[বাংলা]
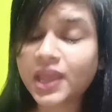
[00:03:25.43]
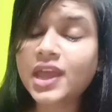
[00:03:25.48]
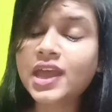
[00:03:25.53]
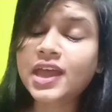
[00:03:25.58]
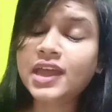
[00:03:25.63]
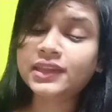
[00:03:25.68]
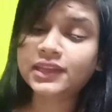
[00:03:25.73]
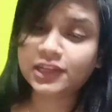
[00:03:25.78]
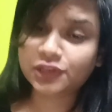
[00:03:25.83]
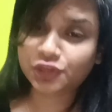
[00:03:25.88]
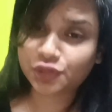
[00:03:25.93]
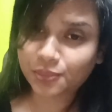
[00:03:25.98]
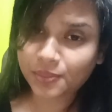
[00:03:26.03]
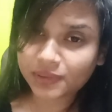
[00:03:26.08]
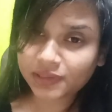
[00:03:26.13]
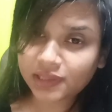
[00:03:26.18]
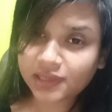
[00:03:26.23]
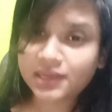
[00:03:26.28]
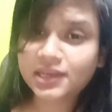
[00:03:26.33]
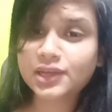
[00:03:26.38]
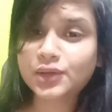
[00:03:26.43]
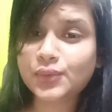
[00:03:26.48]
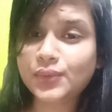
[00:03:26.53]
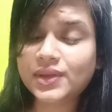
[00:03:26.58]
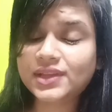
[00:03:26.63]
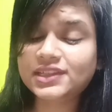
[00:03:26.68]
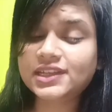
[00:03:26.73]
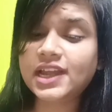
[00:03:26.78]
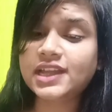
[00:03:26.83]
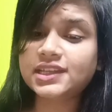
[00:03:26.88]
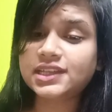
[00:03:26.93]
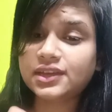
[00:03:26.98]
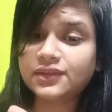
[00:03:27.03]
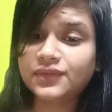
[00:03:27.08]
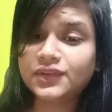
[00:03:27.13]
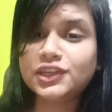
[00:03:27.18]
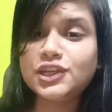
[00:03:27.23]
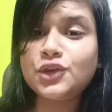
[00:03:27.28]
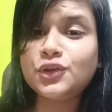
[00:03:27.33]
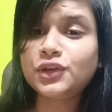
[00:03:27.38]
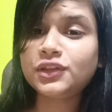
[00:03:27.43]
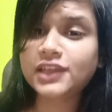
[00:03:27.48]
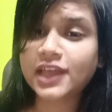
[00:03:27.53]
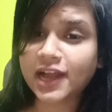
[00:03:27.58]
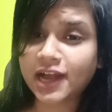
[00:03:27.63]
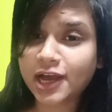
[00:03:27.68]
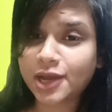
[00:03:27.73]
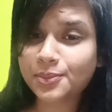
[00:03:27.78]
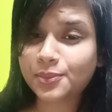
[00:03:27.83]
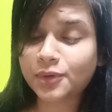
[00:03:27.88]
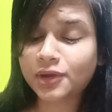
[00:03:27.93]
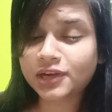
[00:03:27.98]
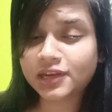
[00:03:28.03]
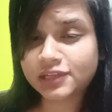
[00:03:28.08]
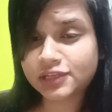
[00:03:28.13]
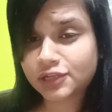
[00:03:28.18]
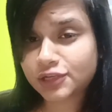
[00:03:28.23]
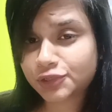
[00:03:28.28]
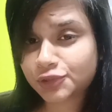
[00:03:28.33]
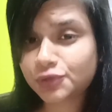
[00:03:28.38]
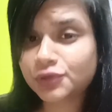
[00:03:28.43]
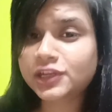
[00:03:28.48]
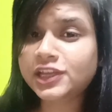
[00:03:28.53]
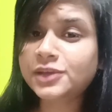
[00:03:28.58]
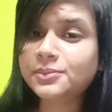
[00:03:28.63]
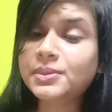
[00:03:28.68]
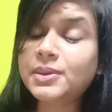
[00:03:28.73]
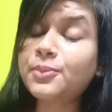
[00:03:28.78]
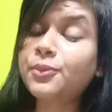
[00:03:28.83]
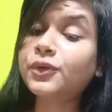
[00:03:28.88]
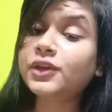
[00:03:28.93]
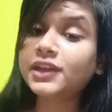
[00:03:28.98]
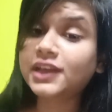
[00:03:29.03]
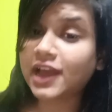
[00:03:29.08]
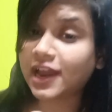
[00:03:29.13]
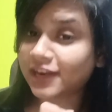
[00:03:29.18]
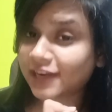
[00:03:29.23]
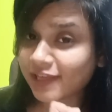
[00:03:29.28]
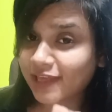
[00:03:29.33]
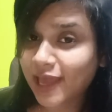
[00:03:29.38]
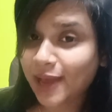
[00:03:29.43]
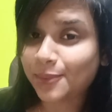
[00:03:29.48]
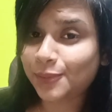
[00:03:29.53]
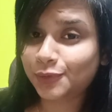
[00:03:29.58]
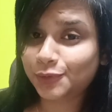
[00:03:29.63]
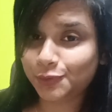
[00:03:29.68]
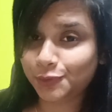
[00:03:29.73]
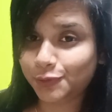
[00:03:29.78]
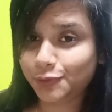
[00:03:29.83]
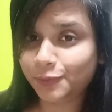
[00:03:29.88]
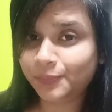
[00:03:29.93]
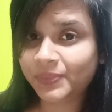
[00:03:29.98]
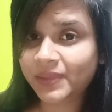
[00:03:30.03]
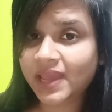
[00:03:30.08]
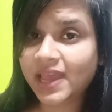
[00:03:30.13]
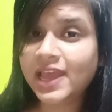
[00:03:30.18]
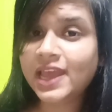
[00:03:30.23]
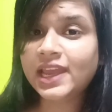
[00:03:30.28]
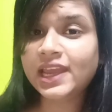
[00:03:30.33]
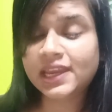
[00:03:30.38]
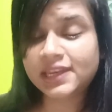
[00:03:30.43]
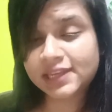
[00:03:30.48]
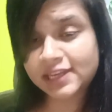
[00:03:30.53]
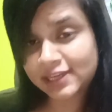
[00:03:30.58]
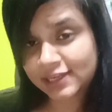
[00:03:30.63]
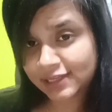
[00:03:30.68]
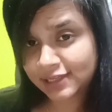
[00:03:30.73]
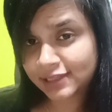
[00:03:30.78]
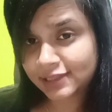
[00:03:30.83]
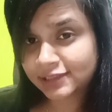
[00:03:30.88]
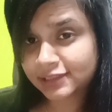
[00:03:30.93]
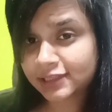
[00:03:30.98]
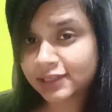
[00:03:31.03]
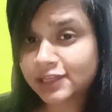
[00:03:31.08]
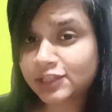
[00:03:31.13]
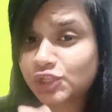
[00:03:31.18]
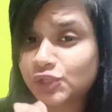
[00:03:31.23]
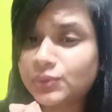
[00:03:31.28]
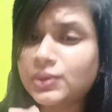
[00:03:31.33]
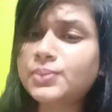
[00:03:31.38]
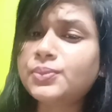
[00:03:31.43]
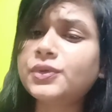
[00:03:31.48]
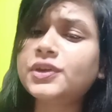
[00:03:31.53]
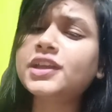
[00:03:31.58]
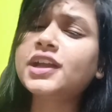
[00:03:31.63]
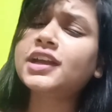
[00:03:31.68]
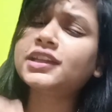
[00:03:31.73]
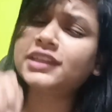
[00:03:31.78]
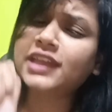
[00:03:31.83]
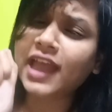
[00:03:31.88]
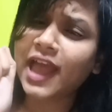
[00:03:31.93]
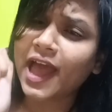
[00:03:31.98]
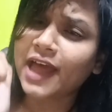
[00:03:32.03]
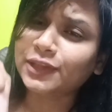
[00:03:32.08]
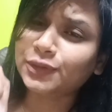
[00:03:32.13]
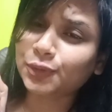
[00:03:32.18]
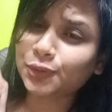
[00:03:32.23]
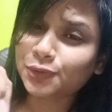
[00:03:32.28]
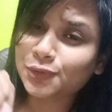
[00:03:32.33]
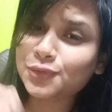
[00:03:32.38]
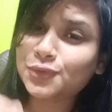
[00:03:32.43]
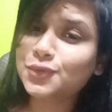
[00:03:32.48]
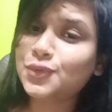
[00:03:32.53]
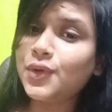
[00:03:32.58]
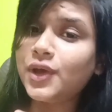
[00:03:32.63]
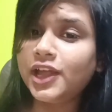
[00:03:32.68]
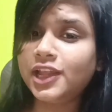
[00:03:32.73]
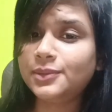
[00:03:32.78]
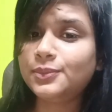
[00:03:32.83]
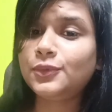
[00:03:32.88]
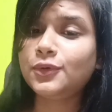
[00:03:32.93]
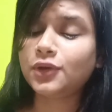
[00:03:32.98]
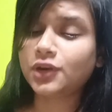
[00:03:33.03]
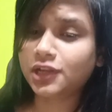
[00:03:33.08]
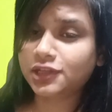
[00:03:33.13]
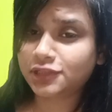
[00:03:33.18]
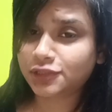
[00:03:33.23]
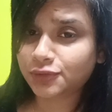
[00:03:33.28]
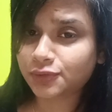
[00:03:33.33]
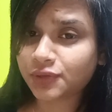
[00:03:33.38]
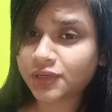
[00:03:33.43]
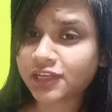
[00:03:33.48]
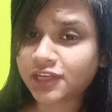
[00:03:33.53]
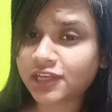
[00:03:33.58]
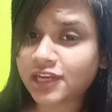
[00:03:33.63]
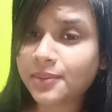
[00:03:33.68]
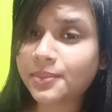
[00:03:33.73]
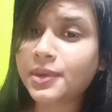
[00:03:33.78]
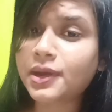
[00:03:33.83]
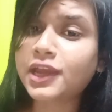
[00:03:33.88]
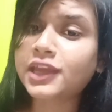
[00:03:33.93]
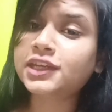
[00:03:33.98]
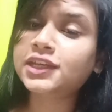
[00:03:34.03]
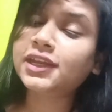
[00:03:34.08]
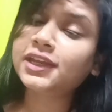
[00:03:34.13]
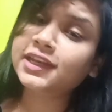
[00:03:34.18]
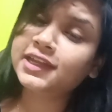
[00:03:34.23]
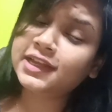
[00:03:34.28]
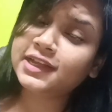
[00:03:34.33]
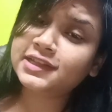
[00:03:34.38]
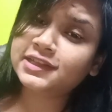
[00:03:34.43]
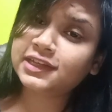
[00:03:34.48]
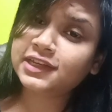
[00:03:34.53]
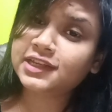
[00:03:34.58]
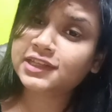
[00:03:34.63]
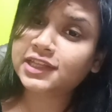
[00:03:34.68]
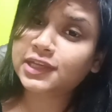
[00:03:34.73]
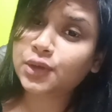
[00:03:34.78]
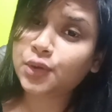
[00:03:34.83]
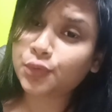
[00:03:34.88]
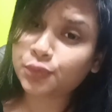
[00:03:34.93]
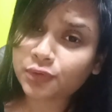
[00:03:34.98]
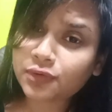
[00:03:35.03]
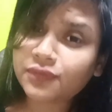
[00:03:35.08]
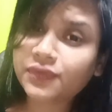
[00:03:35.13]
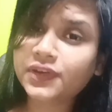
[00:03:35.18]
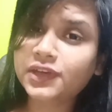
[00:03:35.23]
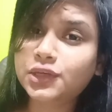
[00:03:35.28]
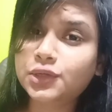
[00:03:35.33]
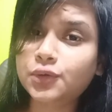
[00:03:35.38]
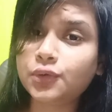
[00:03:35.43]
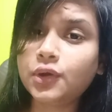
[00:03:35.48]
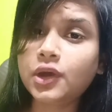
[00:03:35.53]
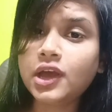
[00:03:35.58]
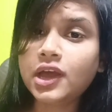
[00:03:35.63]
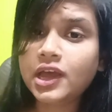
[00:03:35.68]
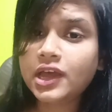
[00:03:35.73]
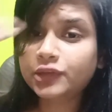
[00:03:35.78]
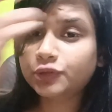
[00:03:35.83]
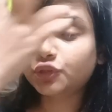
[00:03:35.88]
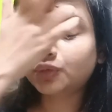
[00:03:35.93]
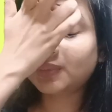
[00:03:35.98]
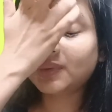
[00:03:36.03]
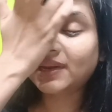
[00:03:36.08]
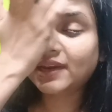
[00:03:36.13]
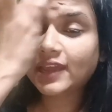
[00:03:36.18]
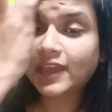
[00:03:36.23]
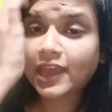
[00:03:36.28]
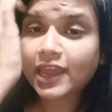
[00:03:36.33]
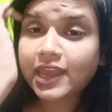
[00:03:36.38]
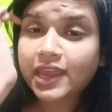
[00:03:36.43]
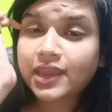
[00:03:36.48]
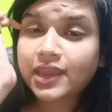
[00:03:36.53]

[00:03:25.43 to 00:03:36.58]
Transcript: তাই তোমাদের রিকোয়েস্ট আজকে ভিডিওটা দেখার পর নিচে একটু লিখবে পরীক্ষাটা কেমন হলো ইন্ডিয়ান লিগাল স্টাডিজ তোমার পরীক্ষাতে এতটুকু হেল্প করেছিল কি না বা ইন্ডিয়ান লিগাল স্টাডিজের কোনো ভিডিও তোমার এই